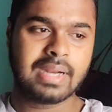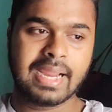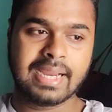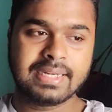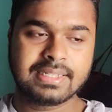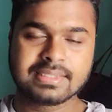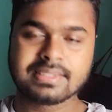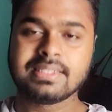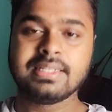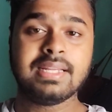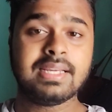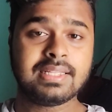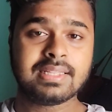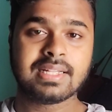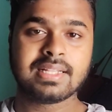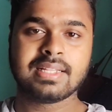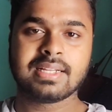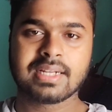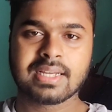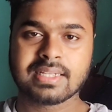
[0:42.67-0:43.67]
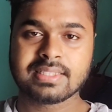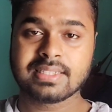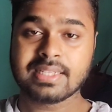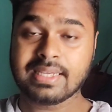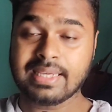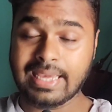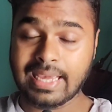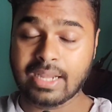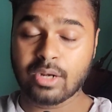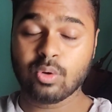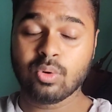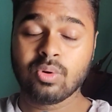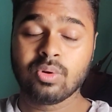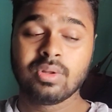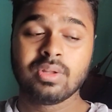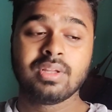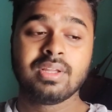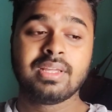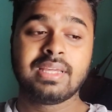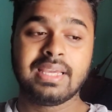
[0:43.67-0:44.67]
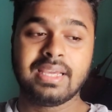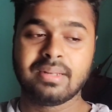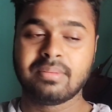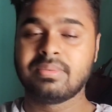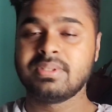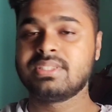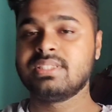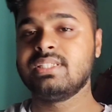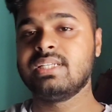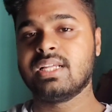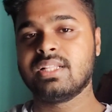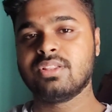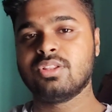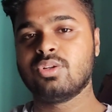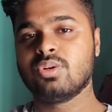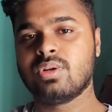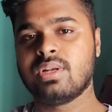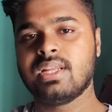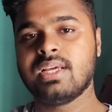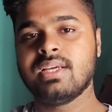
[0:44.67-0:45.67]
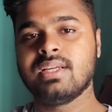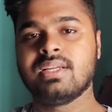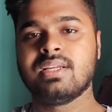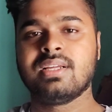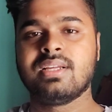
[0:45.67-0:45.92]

রাইটস নেই তাদের কাছে কেন এর বেশি জানতে হলে